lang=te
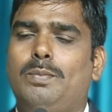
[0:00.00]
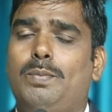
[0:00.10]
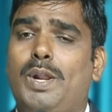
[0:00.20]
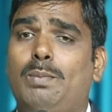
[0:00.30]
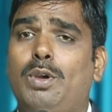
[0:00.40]

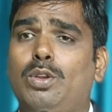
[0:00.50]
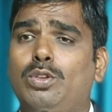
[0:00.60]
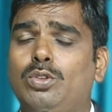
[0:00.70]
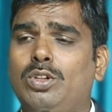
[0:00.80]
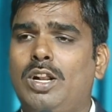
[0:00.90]

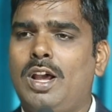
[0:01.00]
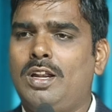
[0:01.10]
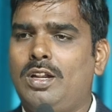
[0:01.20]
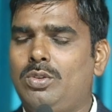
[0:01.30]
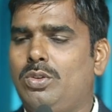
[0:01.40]

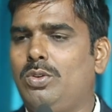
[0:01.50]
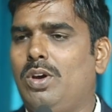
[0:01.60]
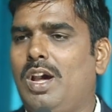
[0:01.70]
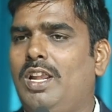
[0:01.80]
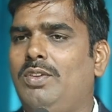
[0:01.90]
ప్రబలుతున్నారు
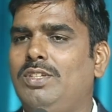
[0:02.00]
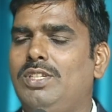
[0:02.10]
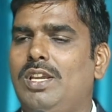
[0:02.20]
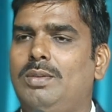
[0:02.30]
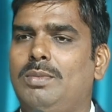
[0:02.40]
అనే
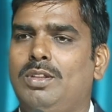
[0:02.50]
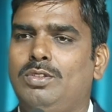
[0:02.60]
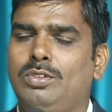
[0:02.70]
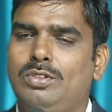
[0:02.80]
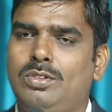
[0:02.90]
విషయాన్ని మనం
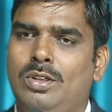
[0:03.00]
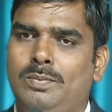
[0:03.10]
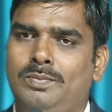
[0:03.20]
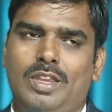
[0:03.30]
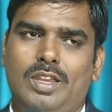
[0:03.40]
చూస్తున్నాం
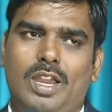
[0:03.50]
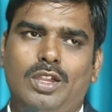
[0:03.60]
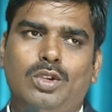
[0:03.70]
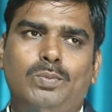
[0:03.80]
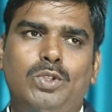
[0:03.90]

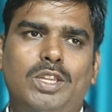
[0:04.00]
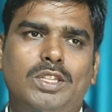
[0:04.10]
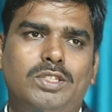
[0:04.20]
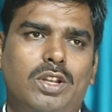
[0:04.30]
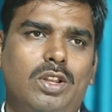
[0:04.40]
ఐగుప్తు
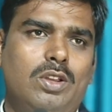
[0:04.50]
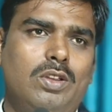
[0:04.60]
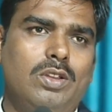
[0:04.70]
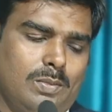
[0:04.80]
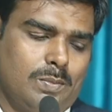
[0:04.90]
దేశంలో
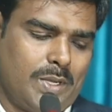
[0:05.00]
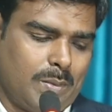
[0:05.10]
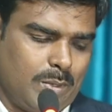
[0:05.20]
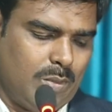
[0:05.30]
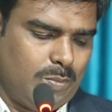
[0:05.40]

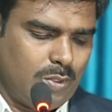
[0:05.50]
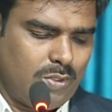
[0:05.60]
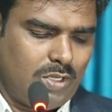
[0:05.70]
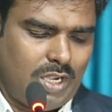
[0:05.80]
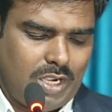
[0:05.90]

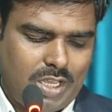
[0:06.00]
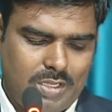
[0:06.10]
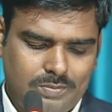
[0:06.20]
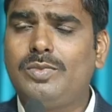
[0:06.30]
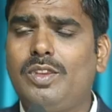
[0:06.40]
ప్రబలిపోతున్నారట
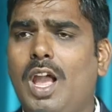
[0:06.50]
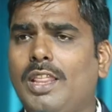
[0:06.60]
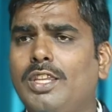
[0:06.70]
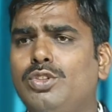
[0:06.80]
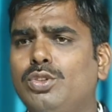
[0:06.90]

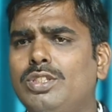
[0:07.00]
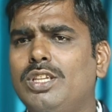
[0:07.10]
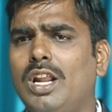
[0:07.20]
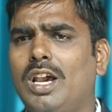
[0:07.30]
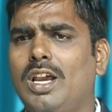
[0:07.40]
అది
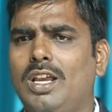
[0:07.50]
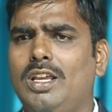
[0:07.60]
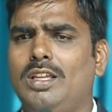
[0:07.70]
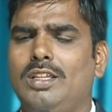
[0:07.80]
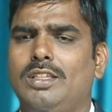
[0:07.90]
చూసిన
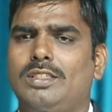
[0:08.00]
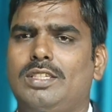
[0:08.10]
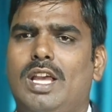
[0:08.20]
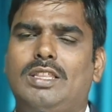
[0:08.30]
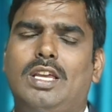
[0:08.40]

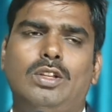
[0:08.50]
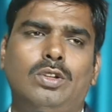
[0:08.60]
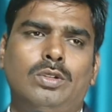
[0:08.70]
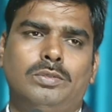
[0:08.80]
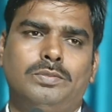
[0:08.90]
సాతాను
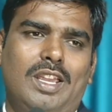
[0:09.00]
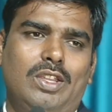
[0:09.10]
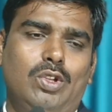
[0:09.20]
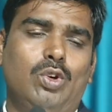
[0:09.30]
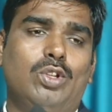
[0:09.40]

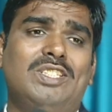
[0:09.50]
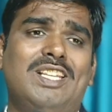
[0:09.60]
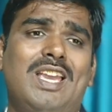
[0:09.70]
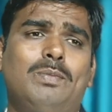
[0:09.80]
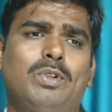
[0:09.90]

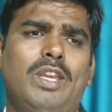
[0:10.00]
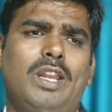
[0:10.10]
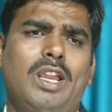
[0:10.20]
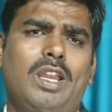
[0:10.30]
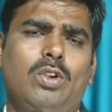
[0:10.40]
యోసేపు
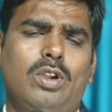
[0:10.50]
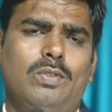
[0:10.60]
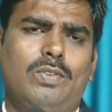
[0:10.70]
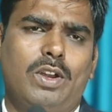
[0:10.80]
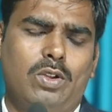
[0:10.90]
నేరుగని ఒక
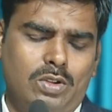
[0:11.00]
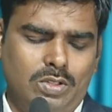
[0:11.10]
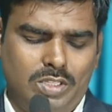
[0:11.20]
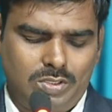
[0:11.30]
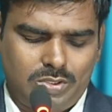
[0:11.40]
ఫరోను
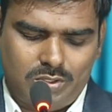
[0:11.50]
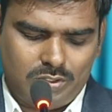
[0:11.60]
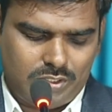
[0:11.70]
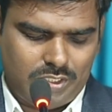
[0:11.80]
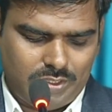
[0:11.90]
తీసుకొని
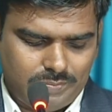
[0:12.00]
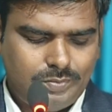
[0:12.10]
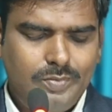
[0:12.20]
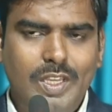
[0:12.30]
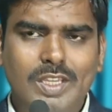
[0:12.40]
వచ్చి
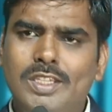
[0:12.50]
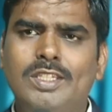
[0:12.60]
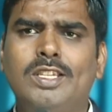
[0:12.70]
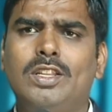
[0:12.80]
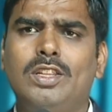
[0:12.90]
ఏం చేశాడో